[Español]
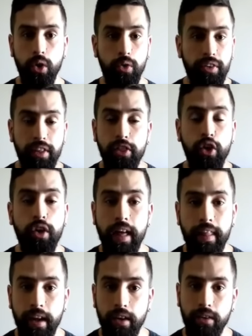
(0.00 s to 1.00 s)
ofreció
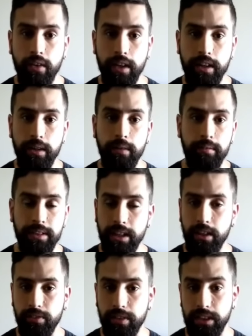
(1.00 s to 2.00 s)
nada
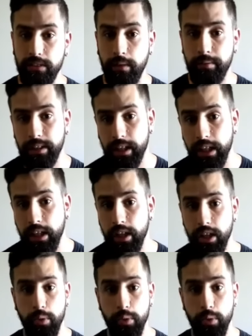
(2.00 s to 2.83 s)
colectivamente ni ofensivamente.